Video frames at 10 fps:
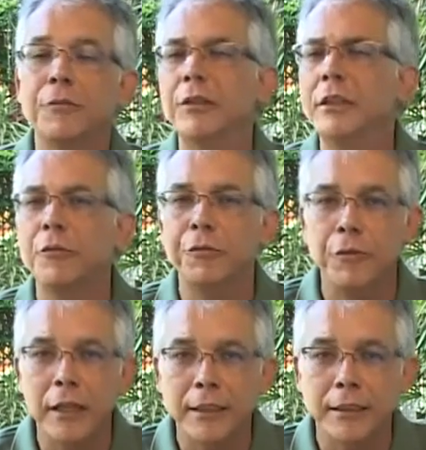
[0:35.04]
que fez
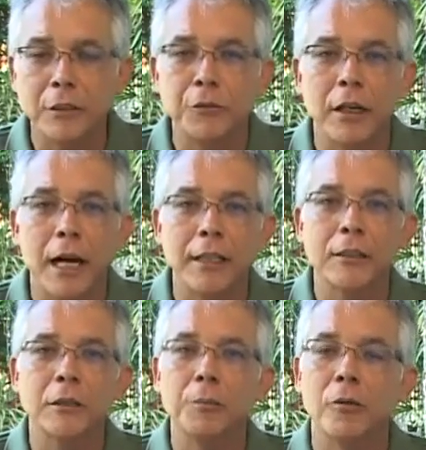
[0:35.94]
diversas
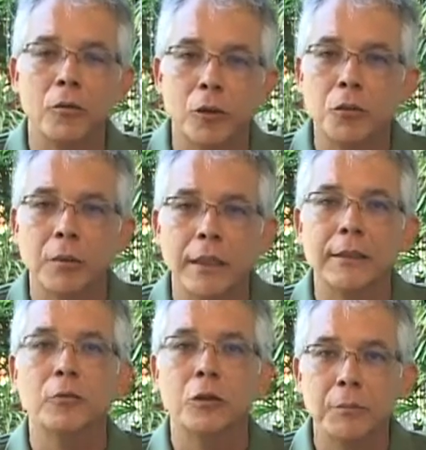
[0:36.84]
viagens pelo nosso
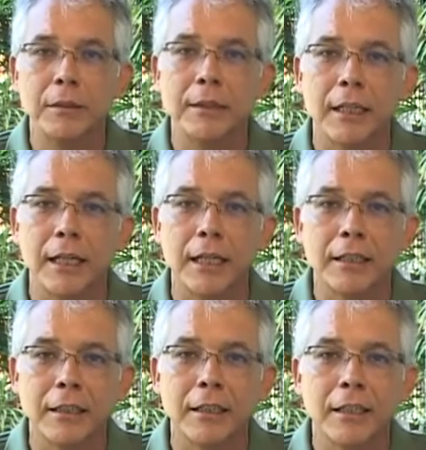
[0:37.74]
Brasil de
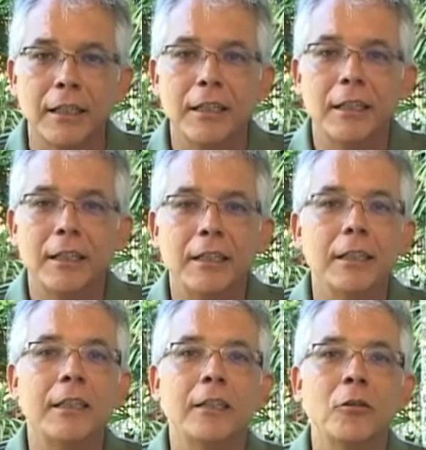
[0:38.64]
bicicleta.
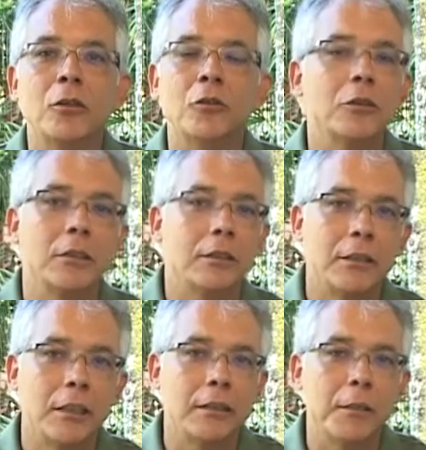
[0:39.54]
E nós hoje
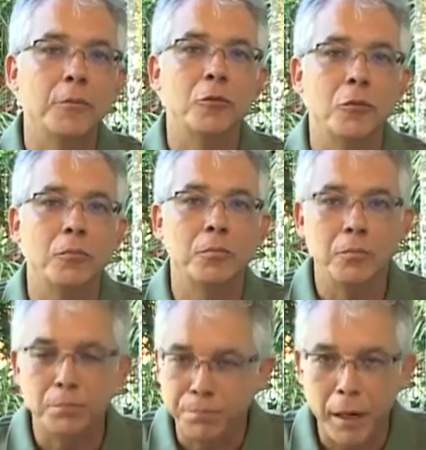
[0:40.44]
teremos
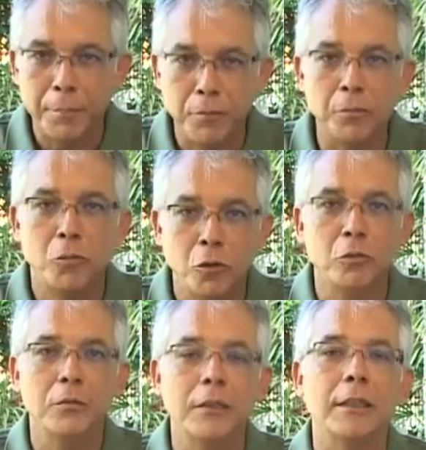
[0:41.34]
um papo
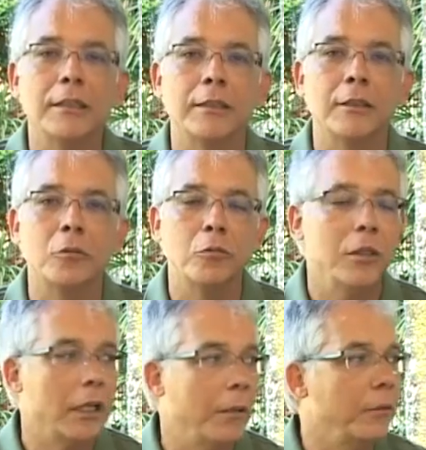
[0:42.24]
muito interessante com
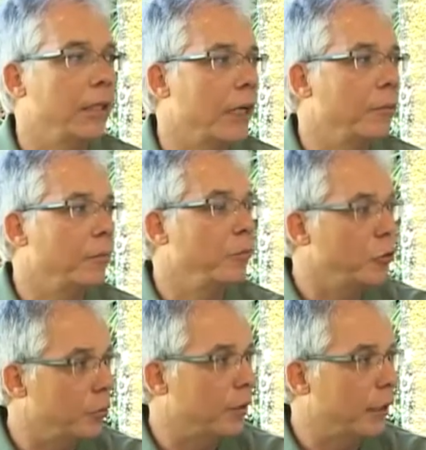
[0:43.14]
o Guilherme. Guilherme,
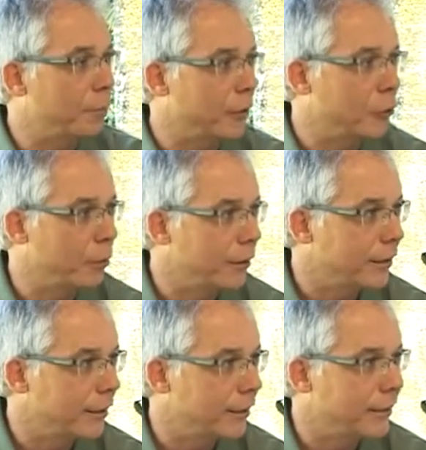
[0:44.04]
muito obrigado pela sua
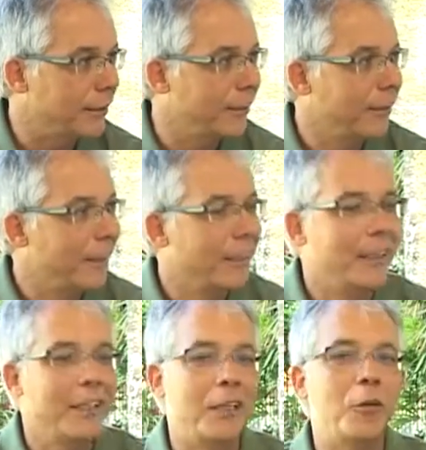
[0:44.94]
presença. Obrigado.
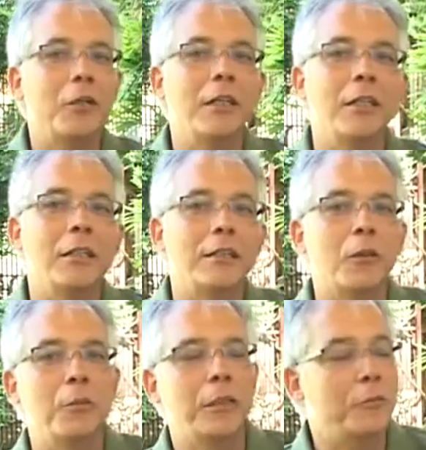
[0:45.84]
Eu queria
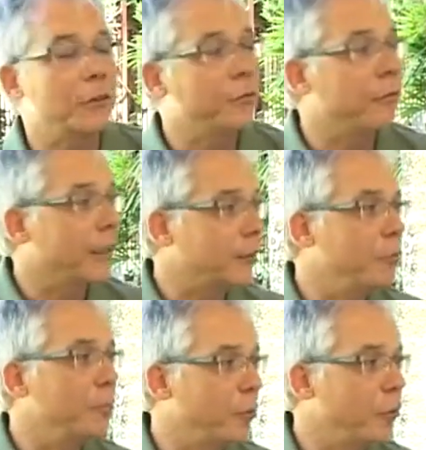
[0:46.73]
inicialmente que você
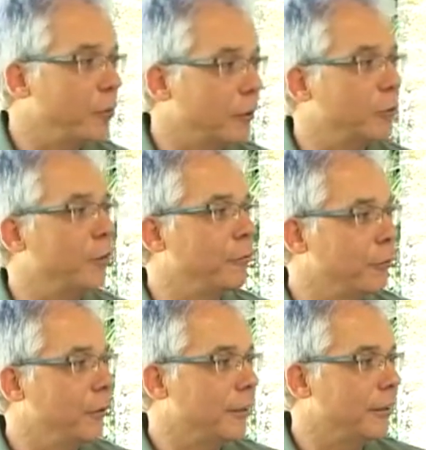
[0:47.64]
falasse um pouco da sua
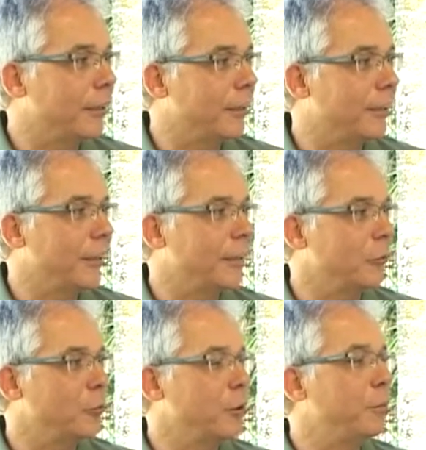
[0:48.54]
vida,
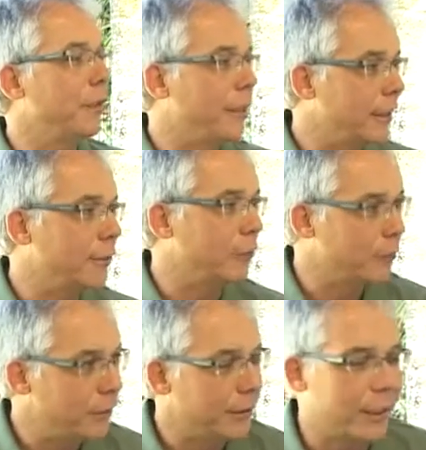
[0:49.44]
da sua experiência com
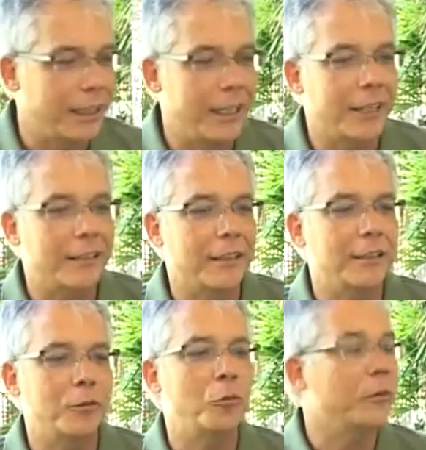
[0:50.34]
as
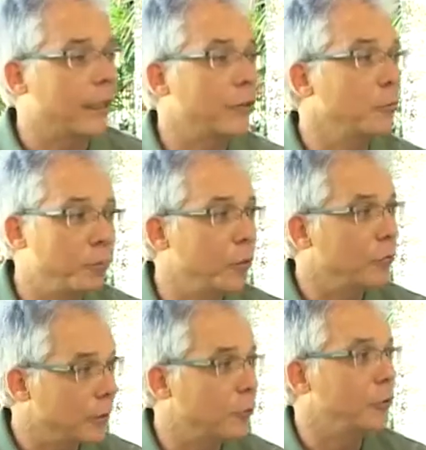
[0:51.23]
bicicletas, contasse um
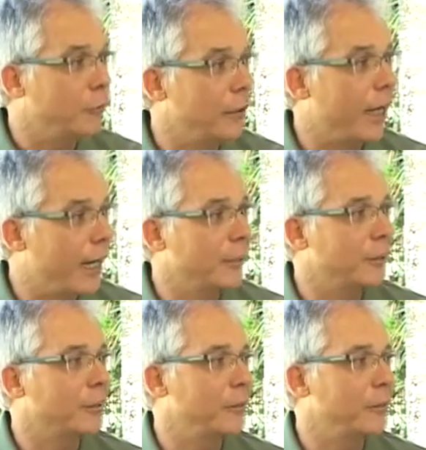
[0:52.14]
pouco das suas viagens